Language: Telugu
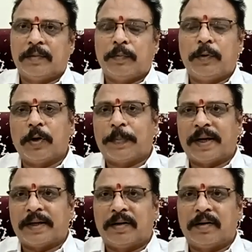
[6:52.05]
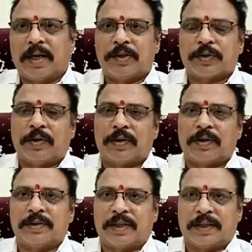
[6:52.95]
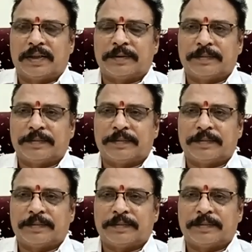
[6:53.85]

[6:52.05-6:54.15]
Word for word: మూడు పార్టీలు గెలుచుకోవడం జరిగింది